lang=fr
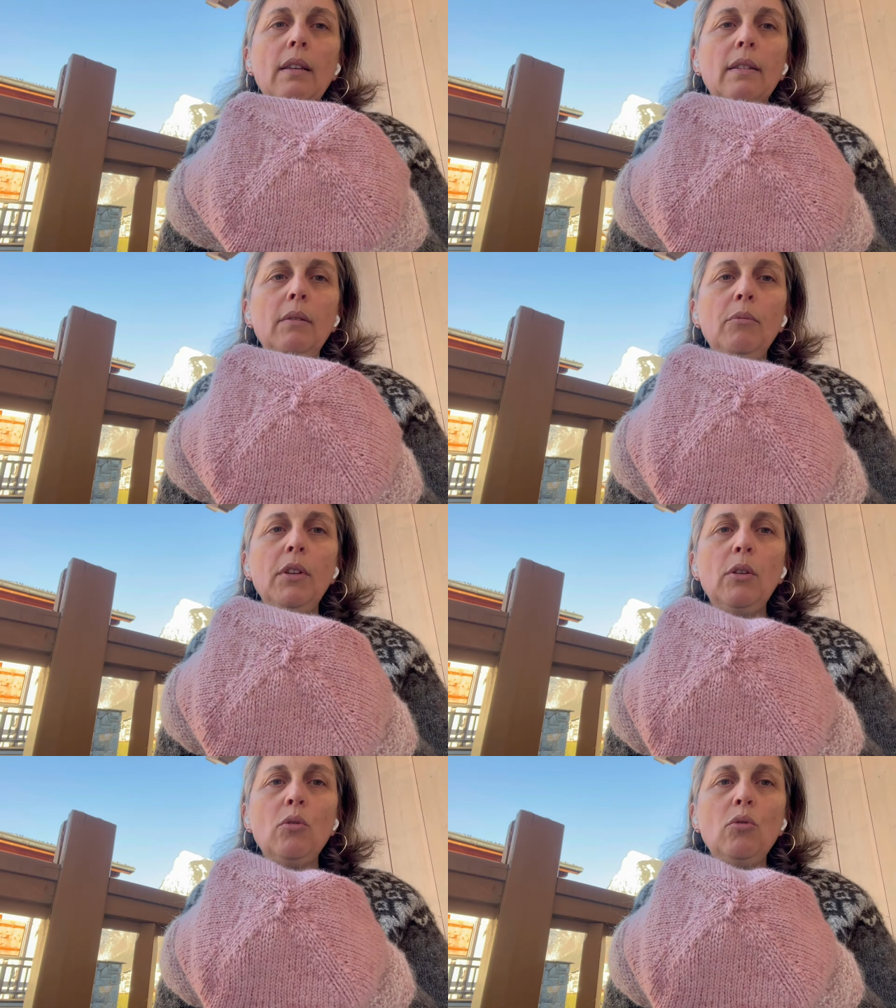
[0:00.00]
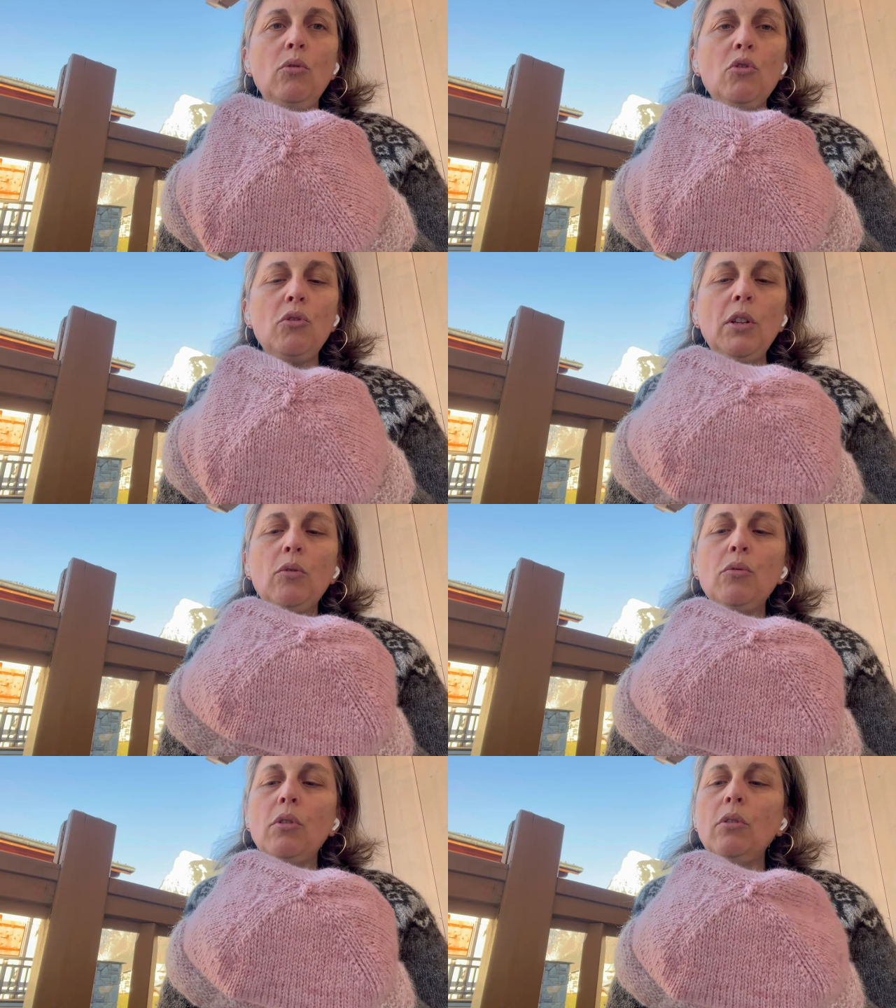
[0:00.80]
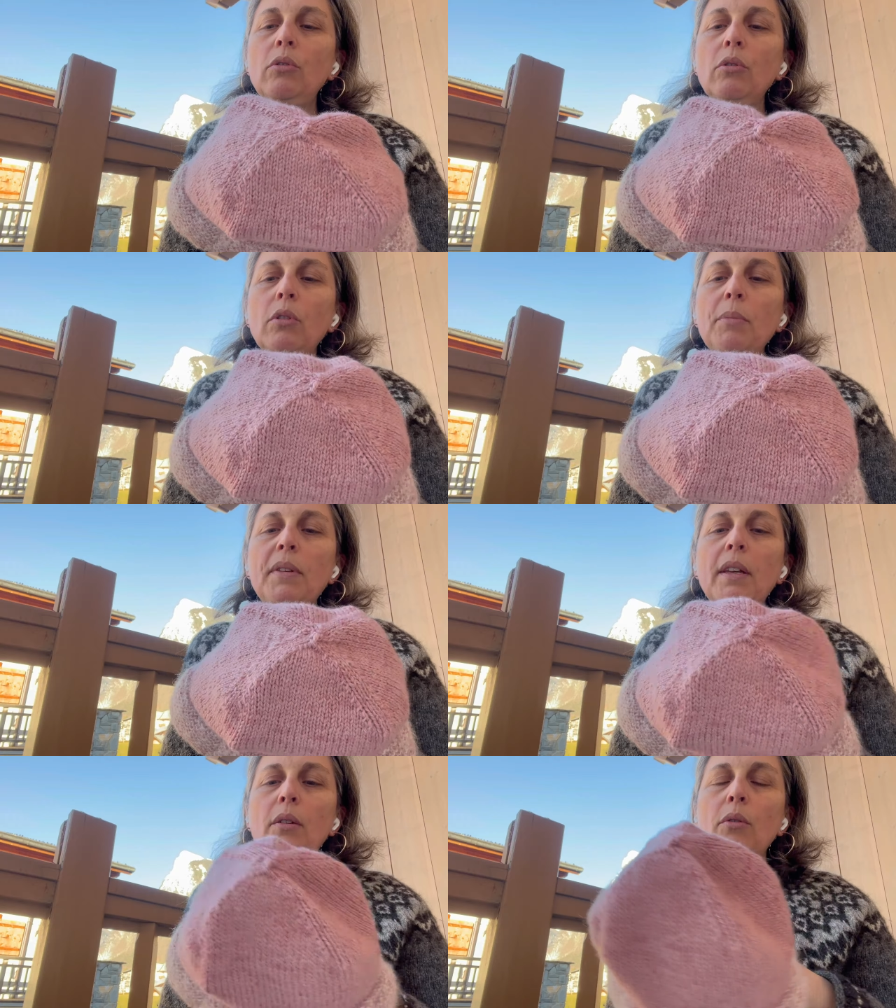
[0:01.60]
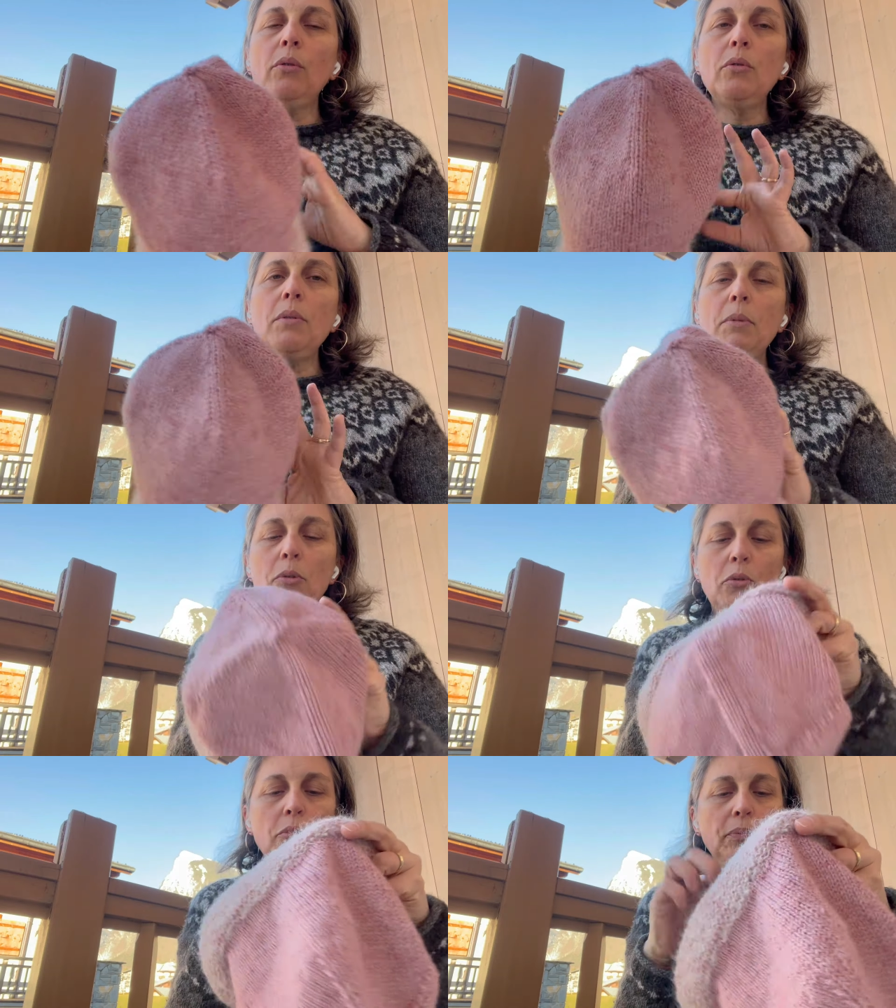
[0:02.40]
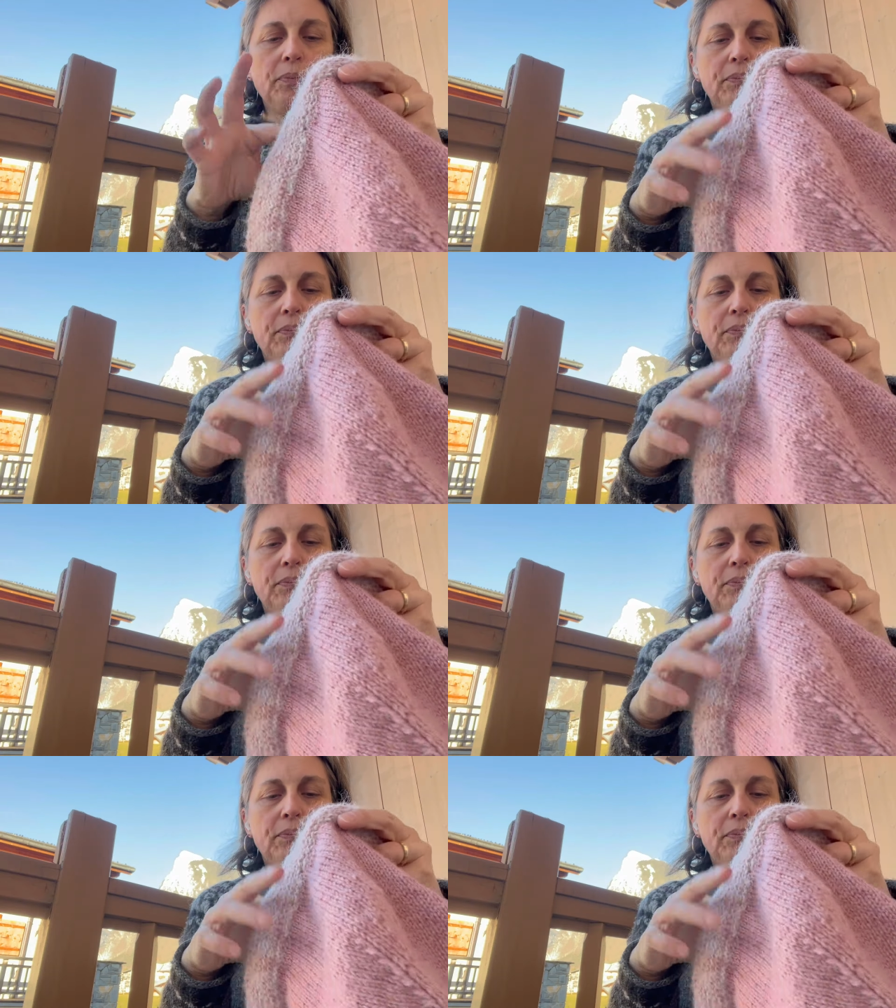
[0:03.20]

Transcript: ce qui me fait une, jolie couronne comme ça euh, de diminution.